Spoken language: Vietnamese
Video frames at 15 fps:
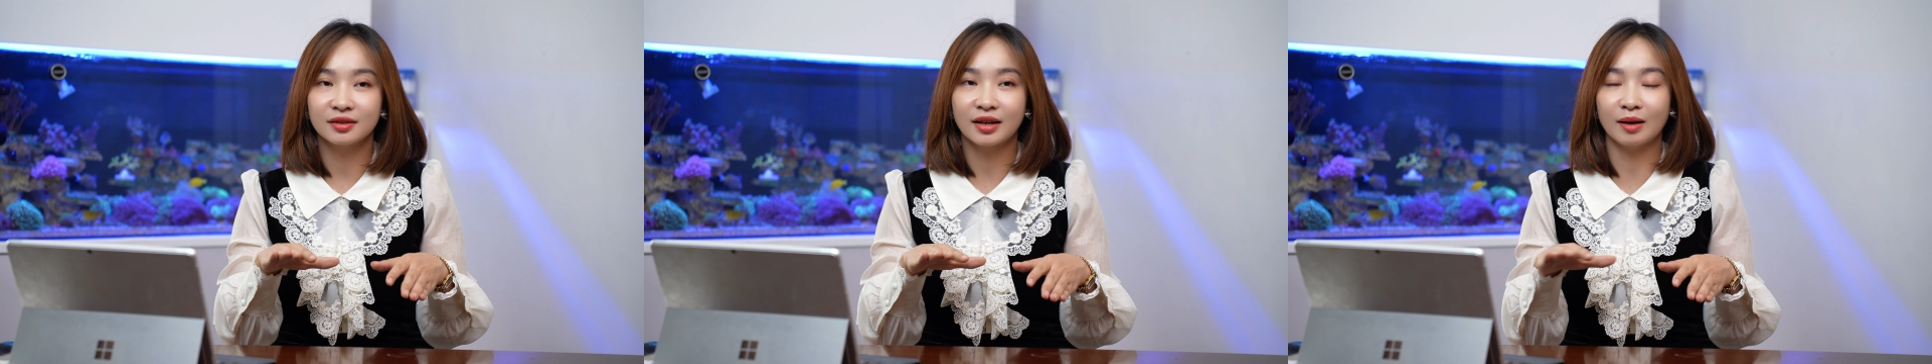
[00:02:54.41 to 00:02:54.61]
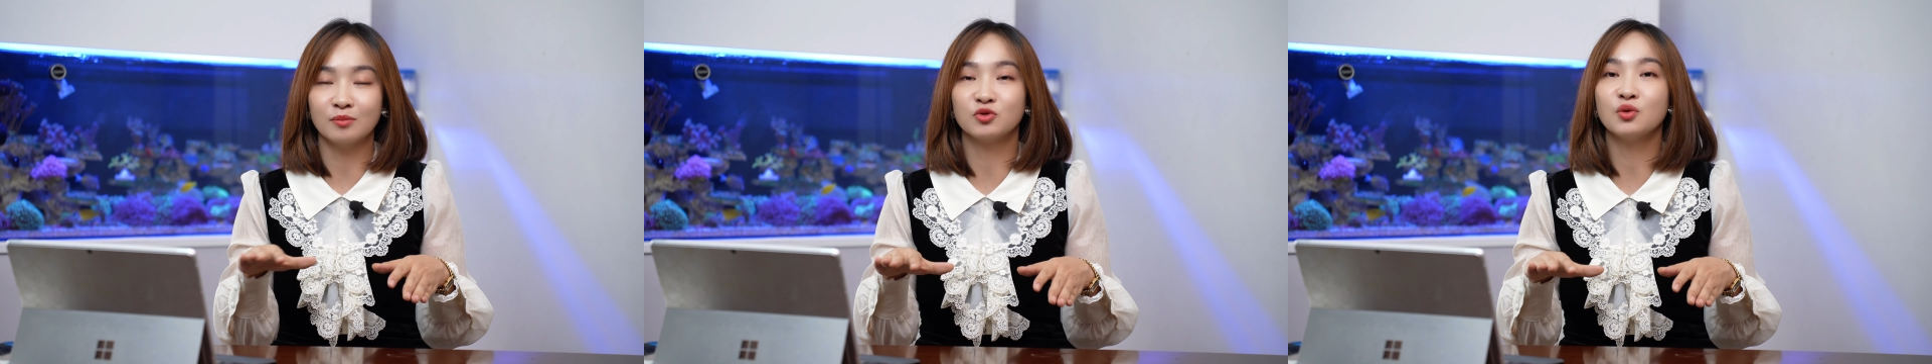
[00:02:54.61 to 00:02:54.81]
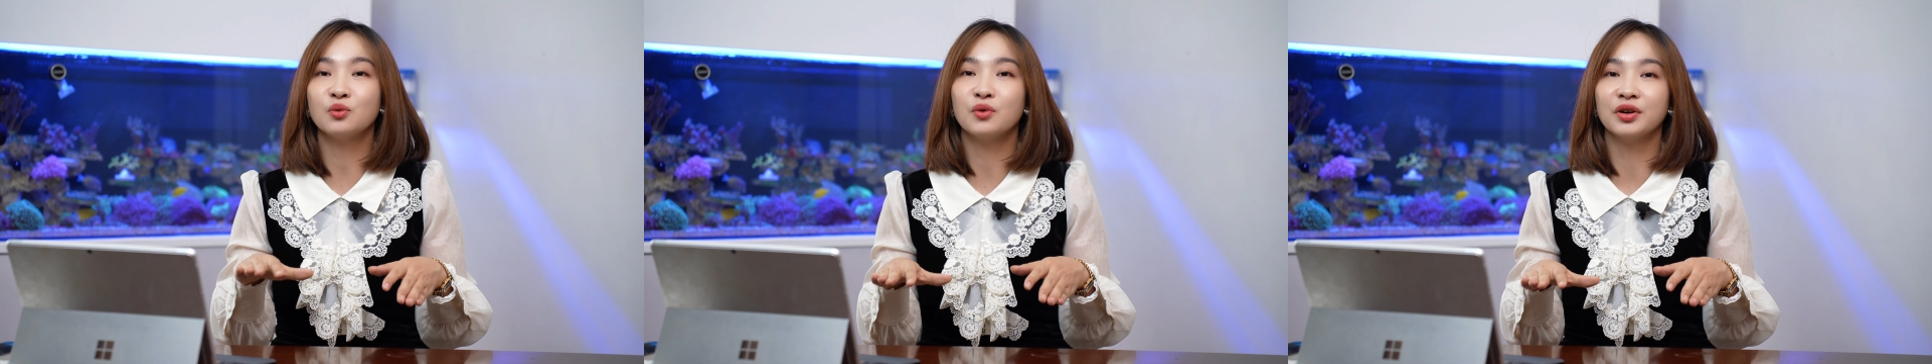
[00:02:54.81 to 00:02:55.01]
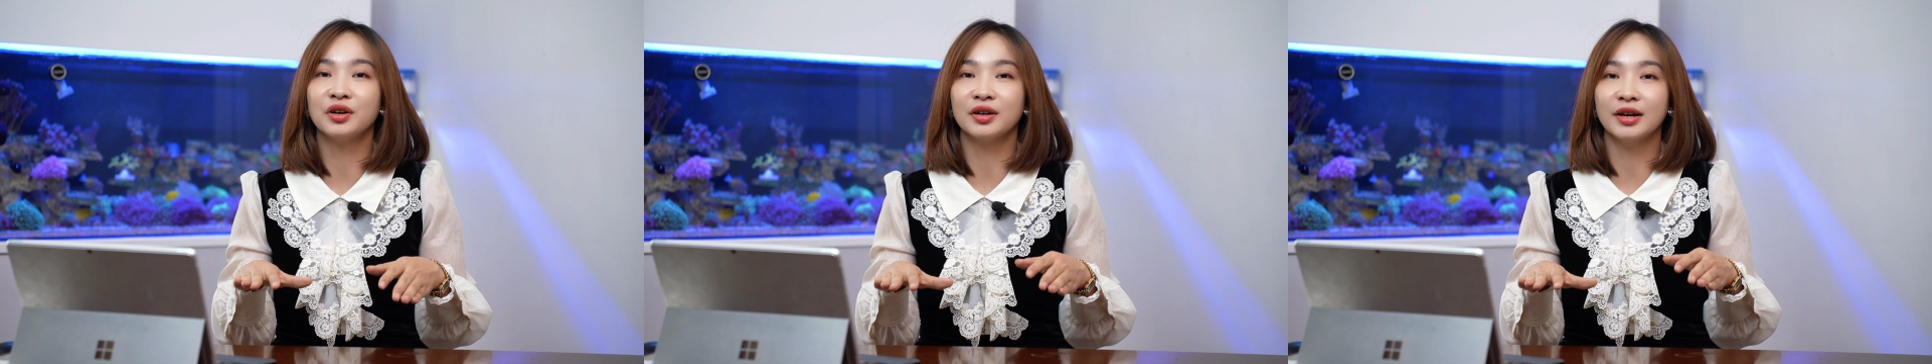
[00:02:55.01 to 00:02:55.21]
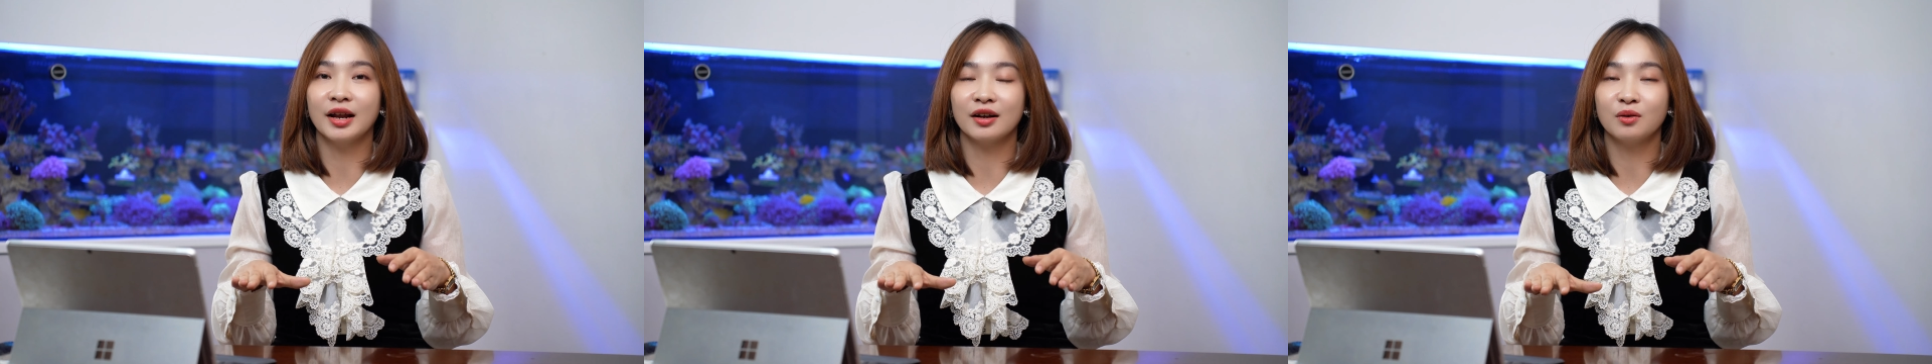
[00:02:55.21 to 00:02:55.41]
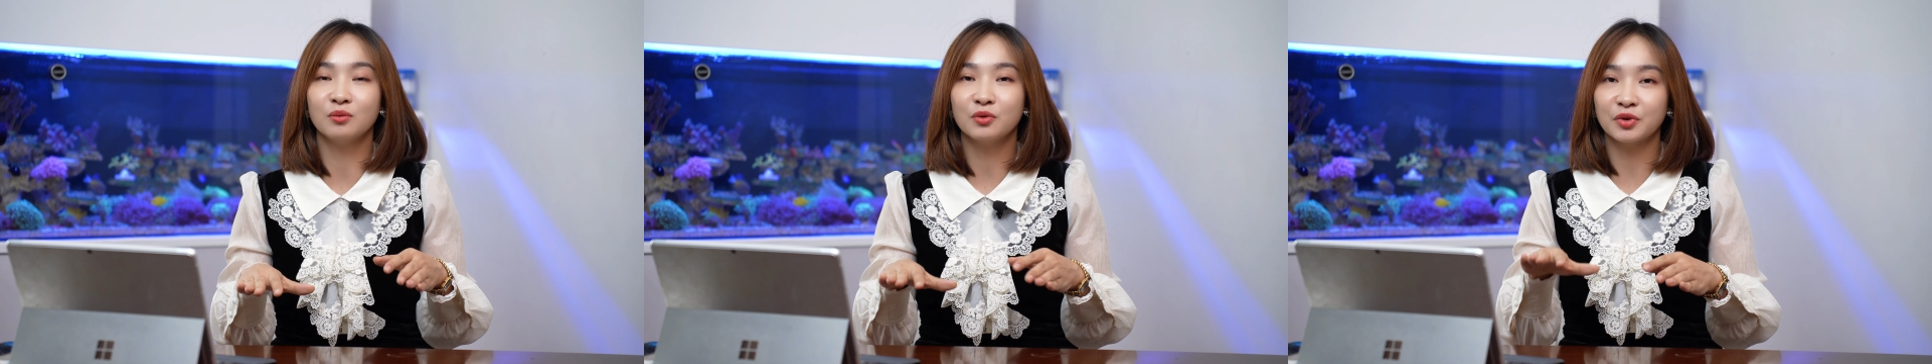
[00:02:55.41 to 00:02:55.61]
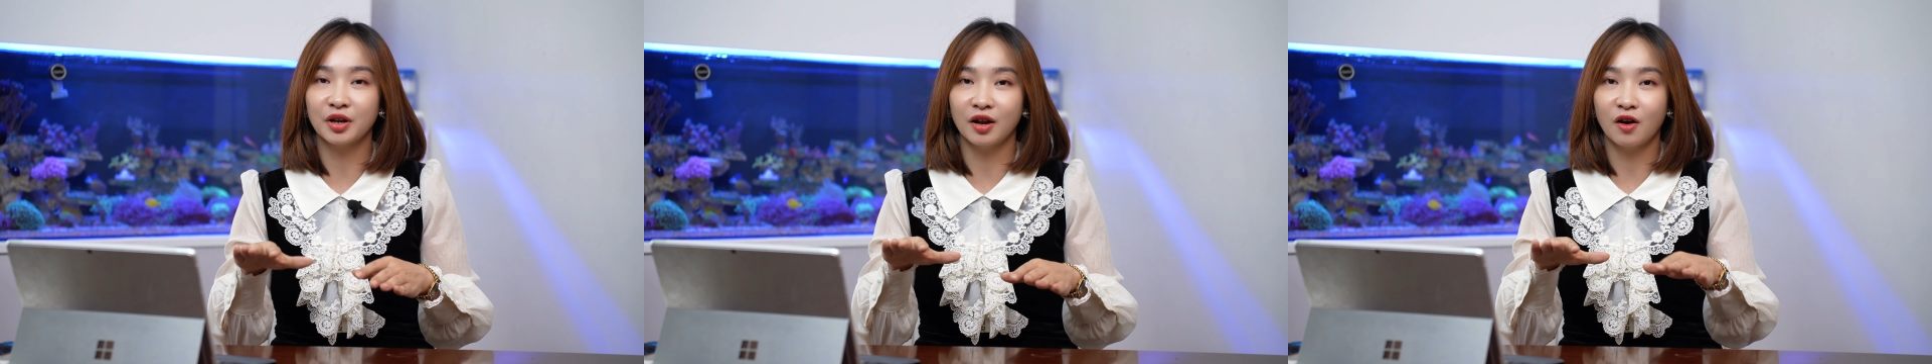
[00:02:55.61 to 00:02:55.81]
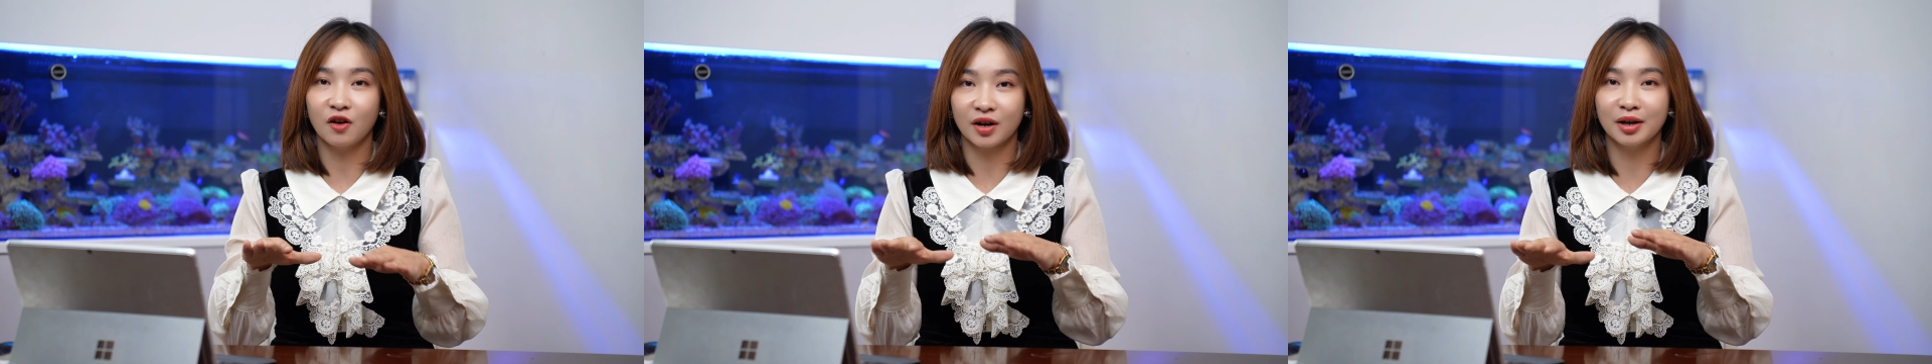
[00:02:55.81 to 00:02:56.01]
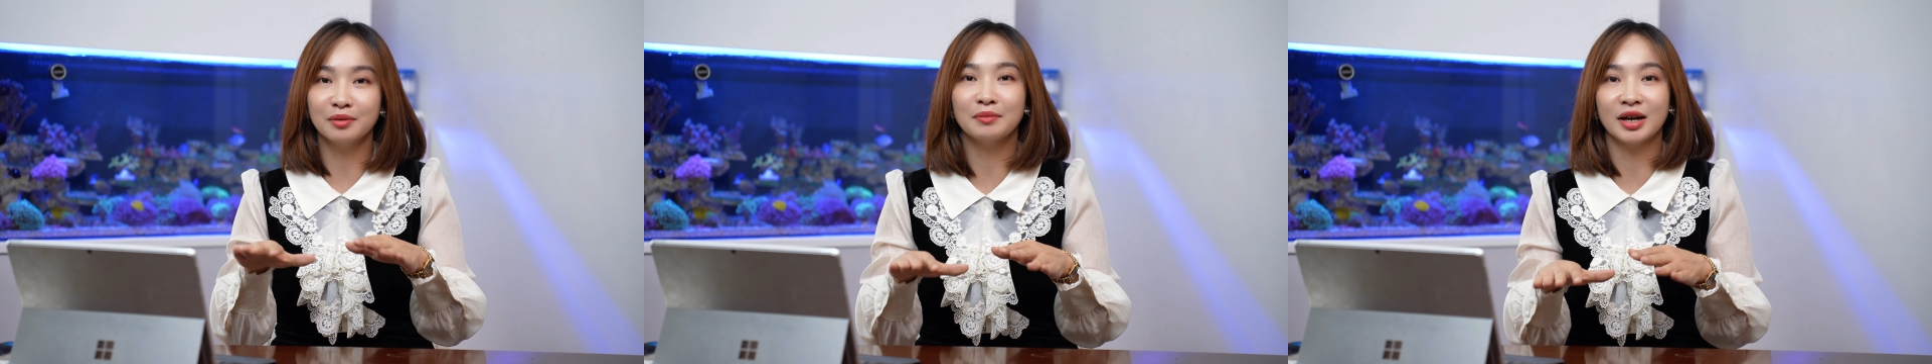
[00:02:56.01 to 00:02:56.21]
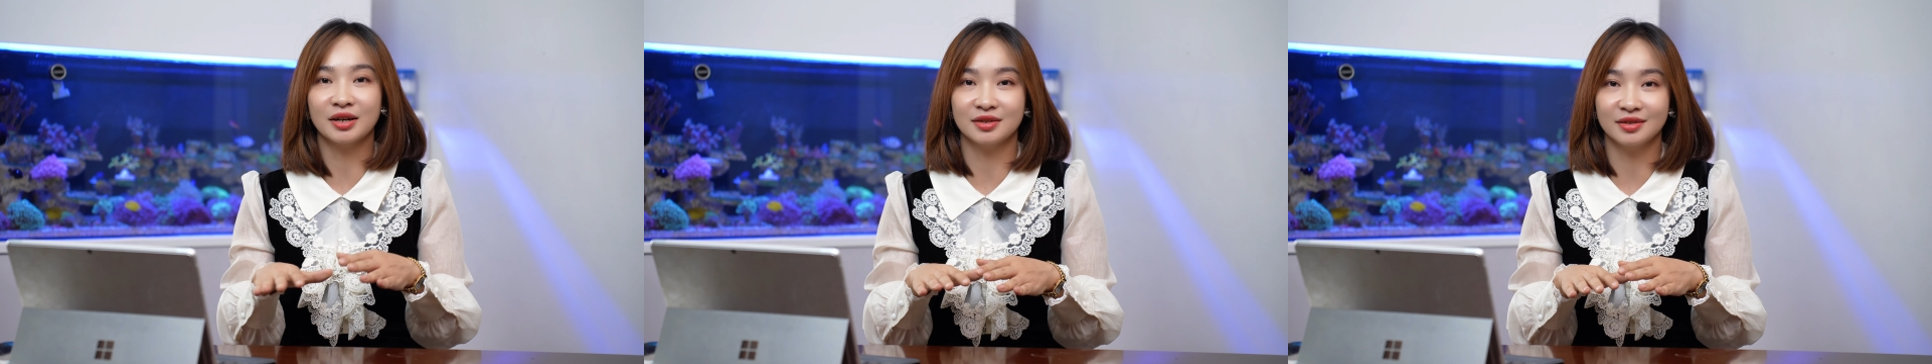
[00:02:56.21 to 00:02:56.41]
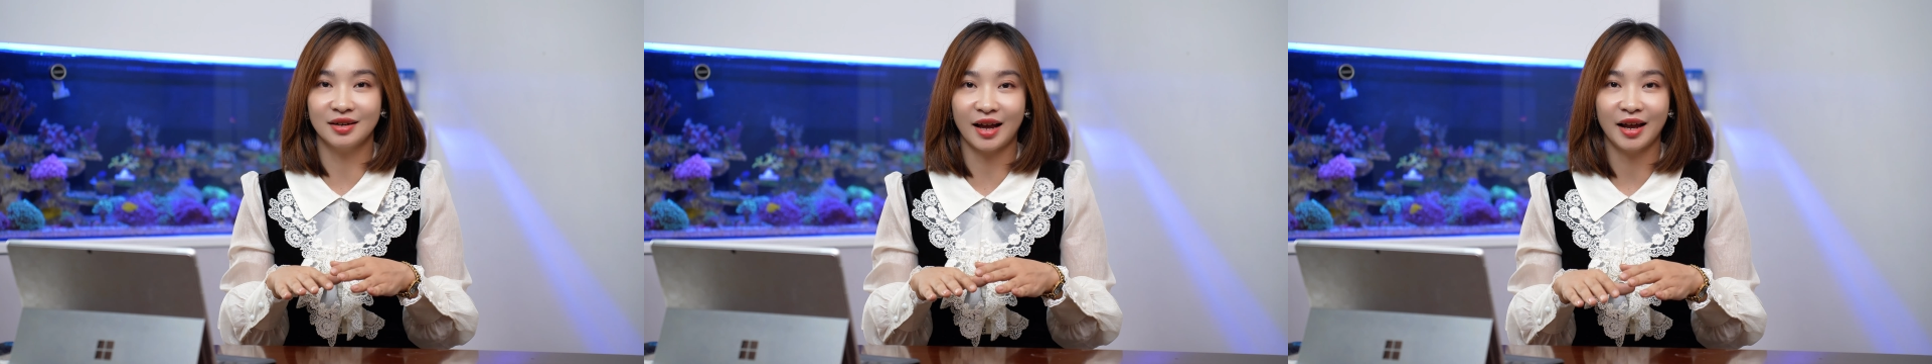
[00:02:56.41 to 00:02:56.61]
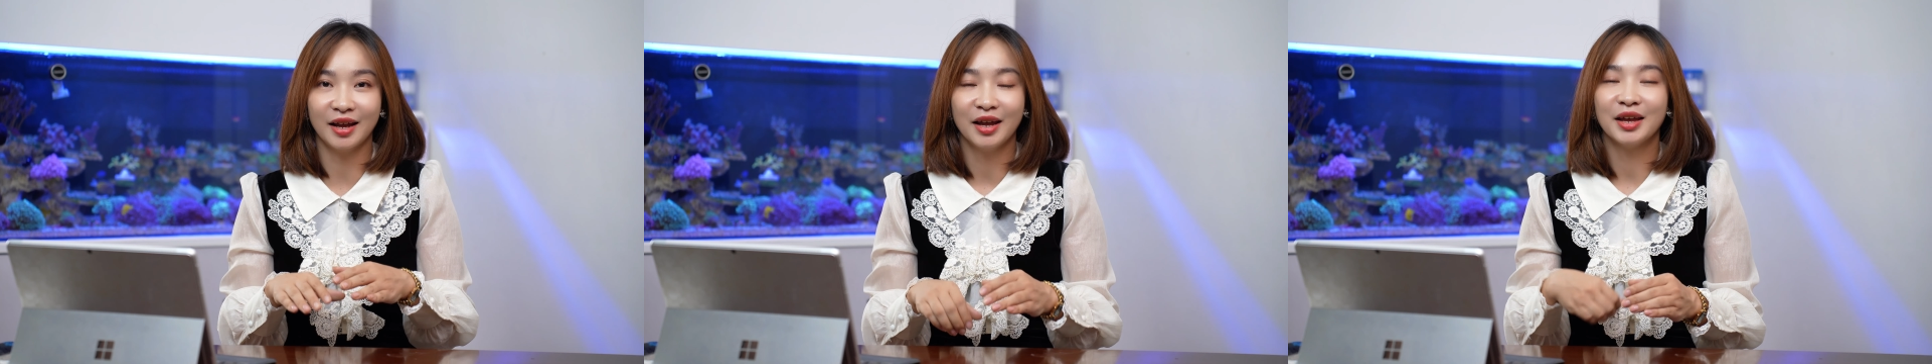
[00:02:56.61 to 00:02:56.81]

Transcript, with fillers: cảm xúc của người đàn ông lúc đấy họ cân bằng trở lại.